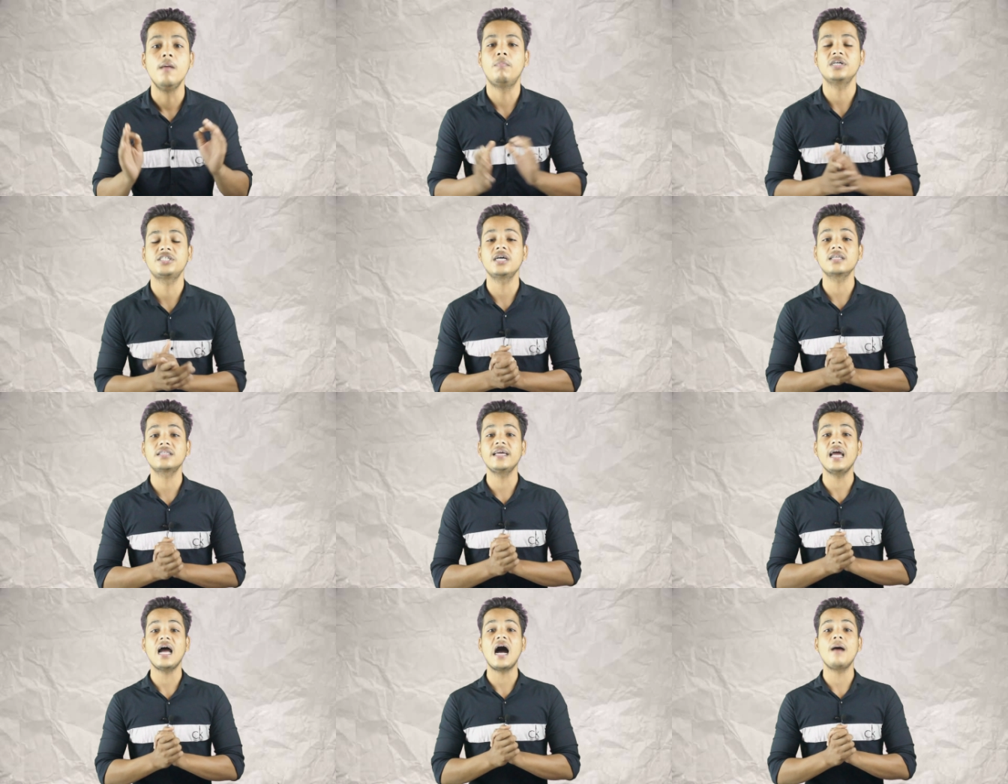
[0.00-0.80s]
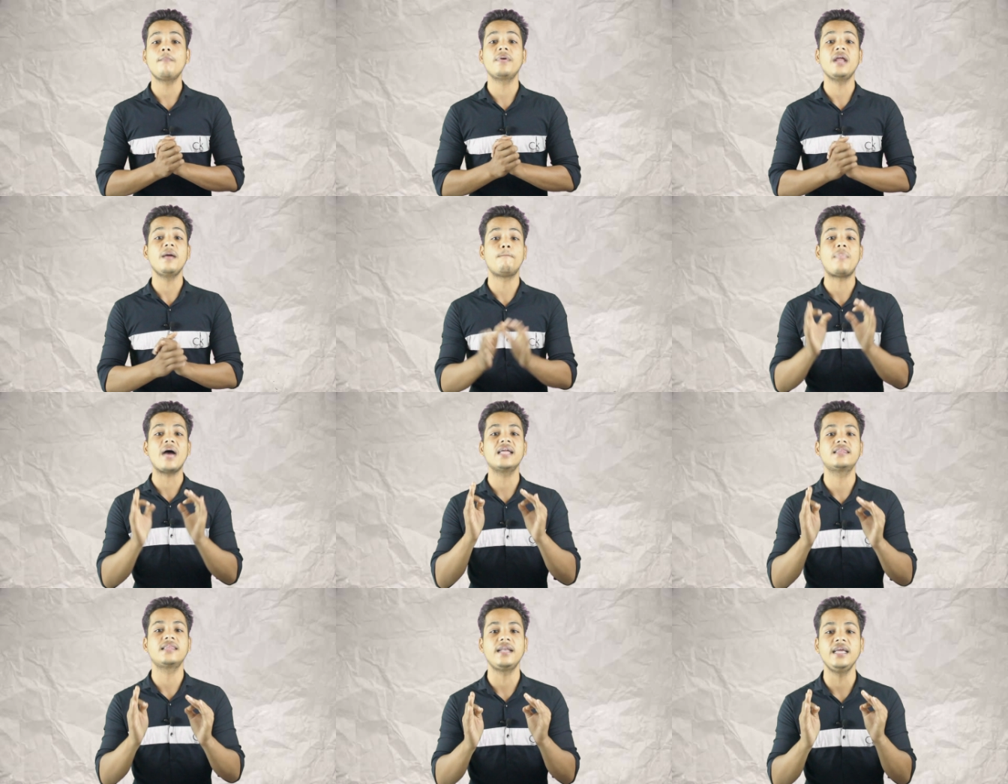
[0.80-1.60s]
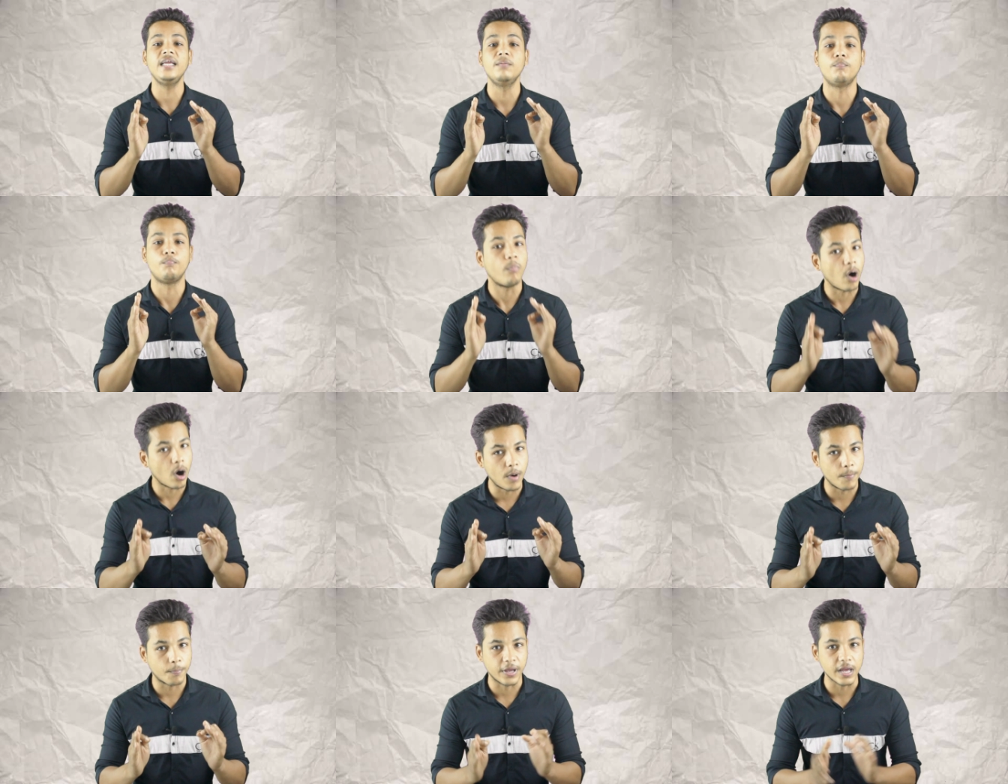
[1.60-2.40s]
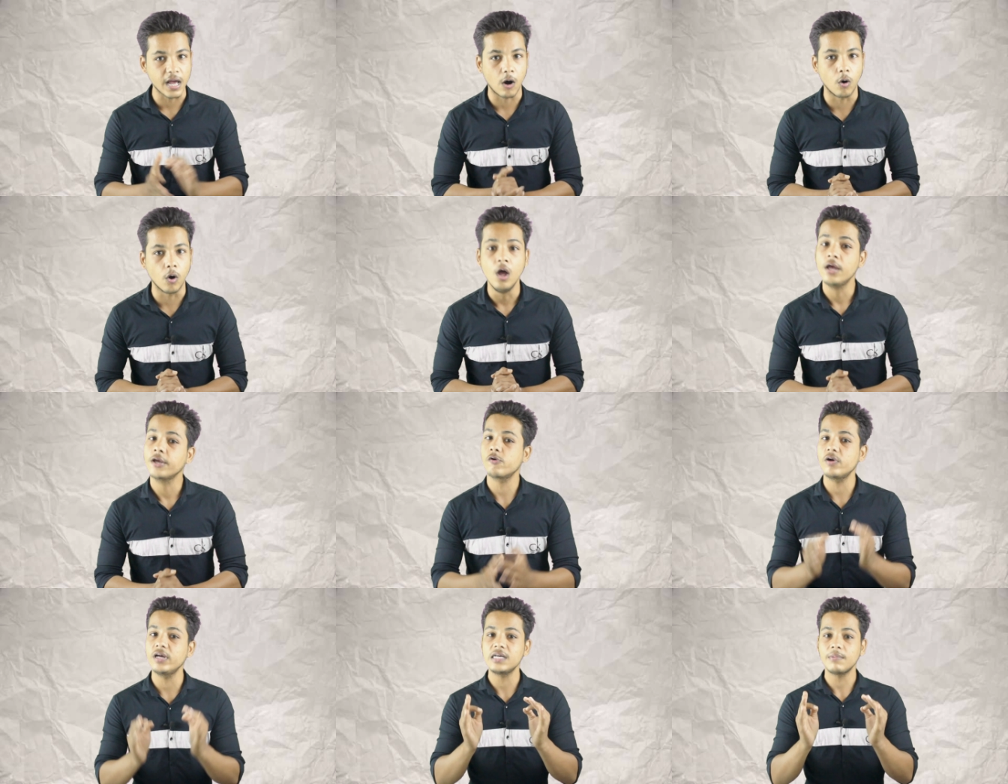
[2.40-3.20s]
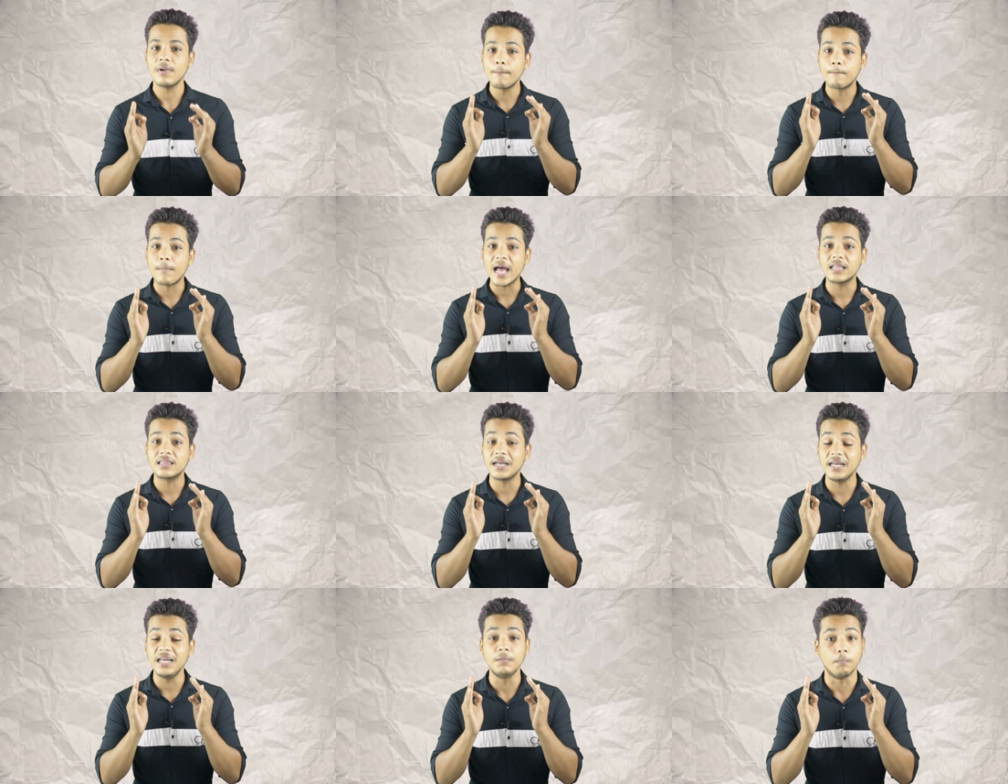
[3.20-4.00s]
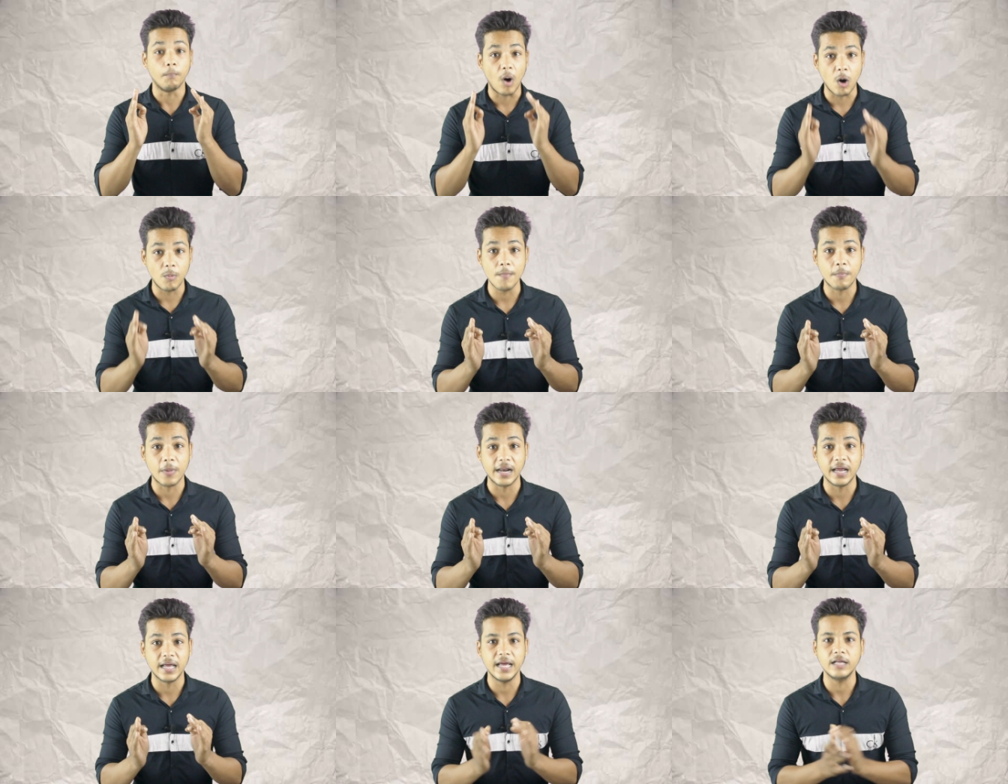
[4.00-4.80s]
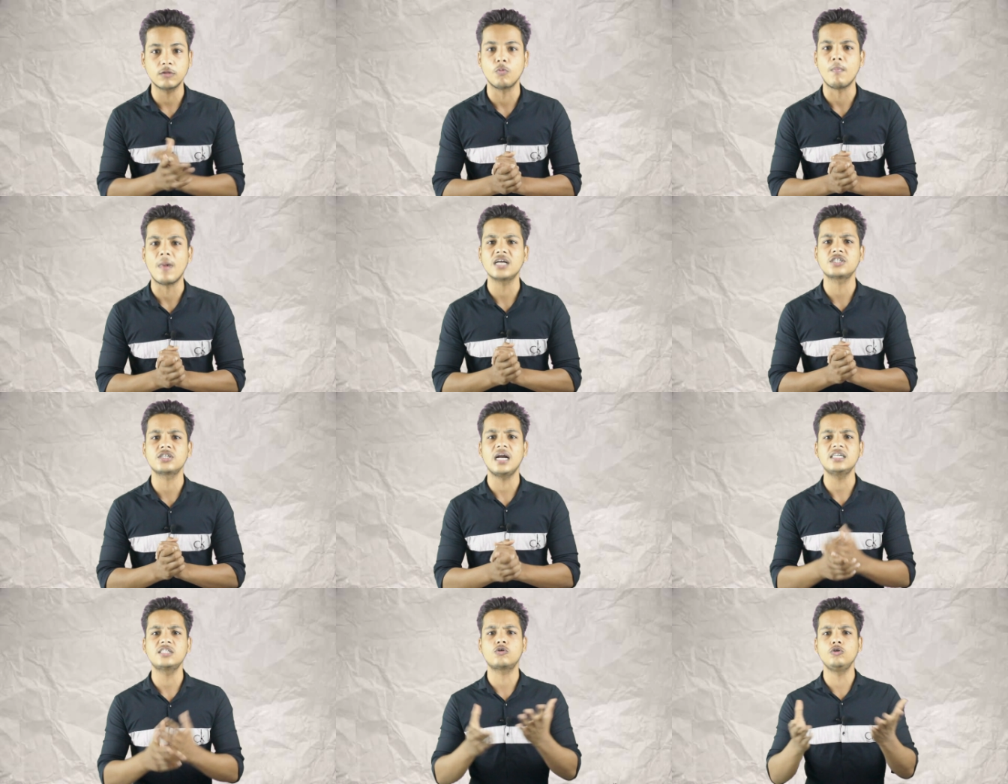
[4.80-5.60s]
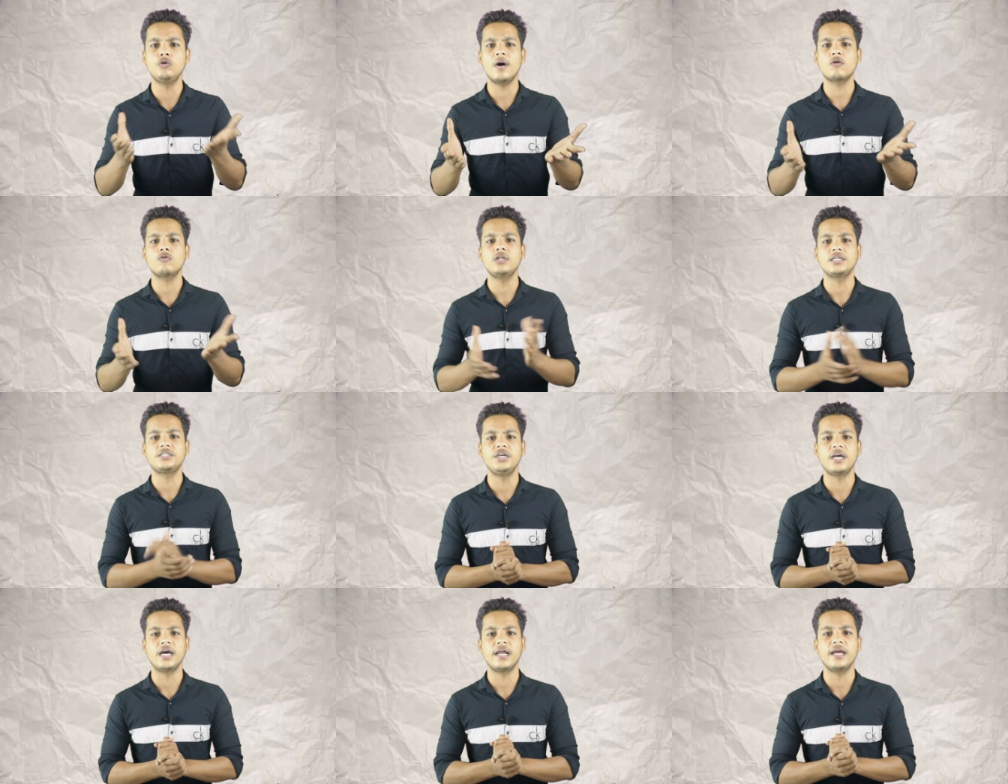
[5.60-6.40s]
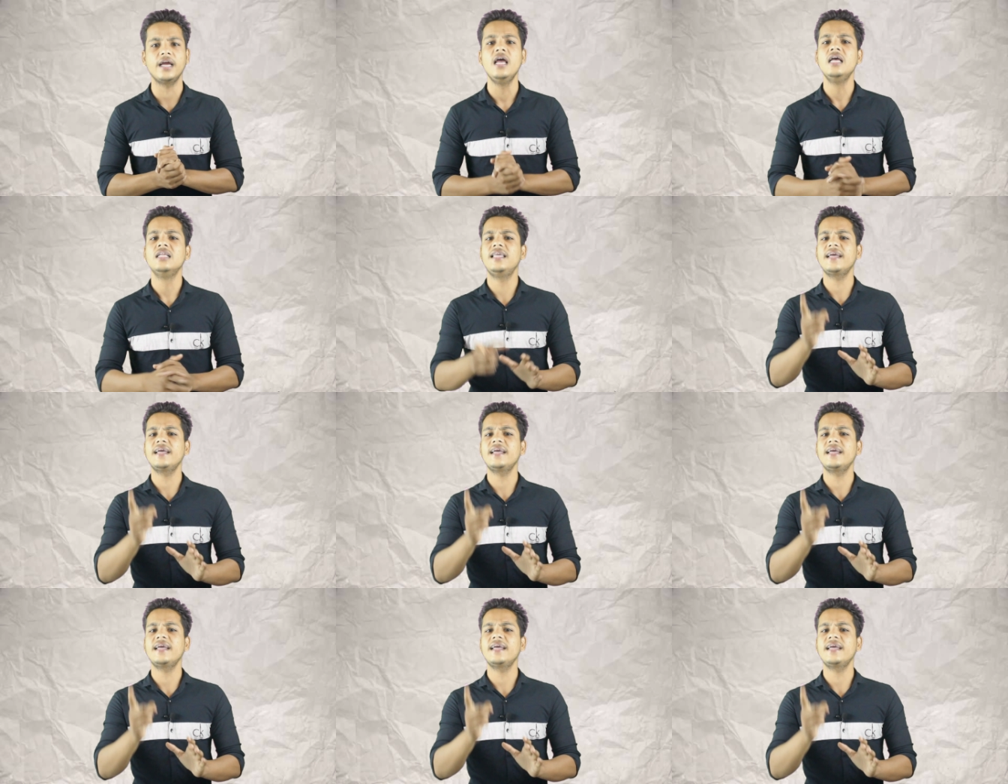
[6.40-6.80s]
बशर्ते आपने बेहतरीन अप किया हो क्योंकि जब आप बेहतरीन अप करेंगे तो मार्शल आर्ट्स खुद ब खुद अच्छी करेंगे